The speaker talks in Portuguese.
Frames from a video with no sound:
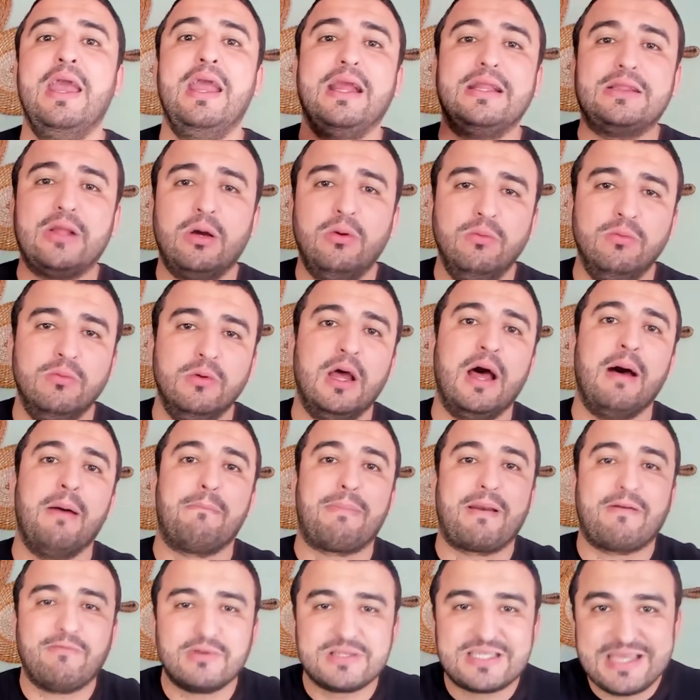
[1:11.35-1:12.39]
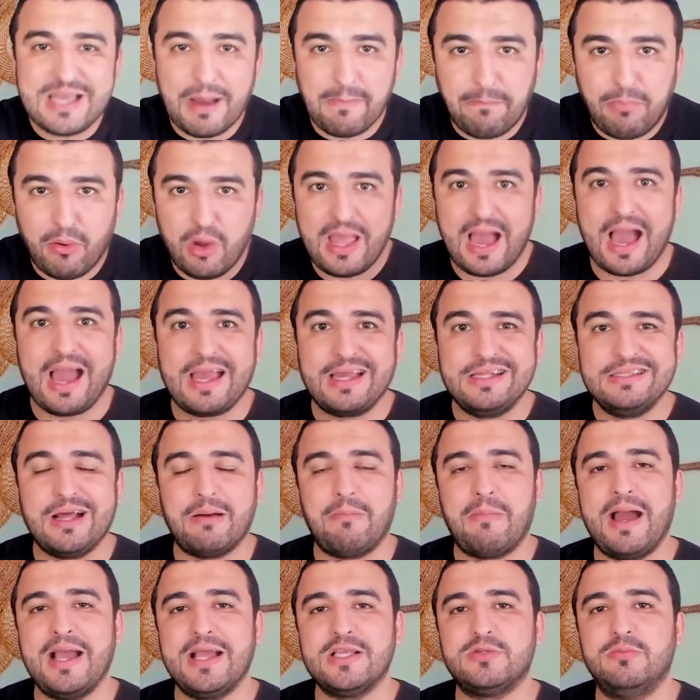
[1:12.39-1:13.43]
Então, para você apoiar apoiar
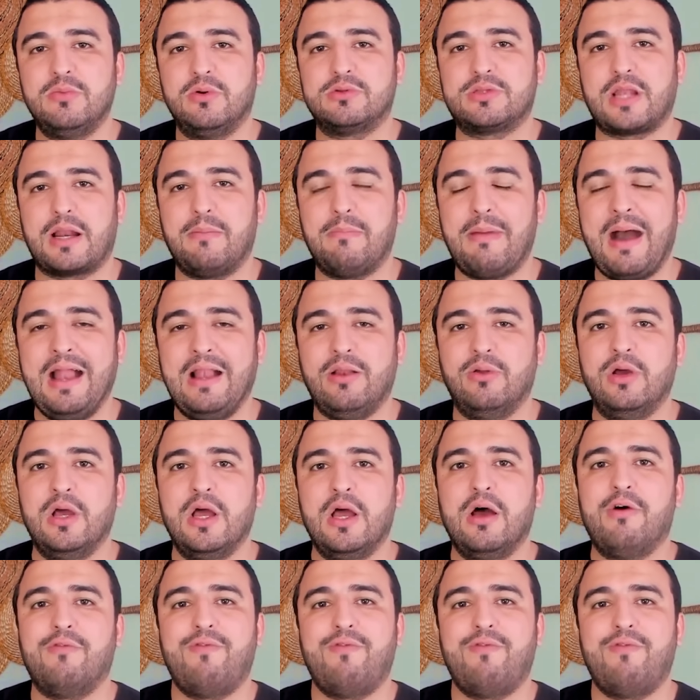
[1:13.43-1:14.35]
ainda mais o meu trabalho,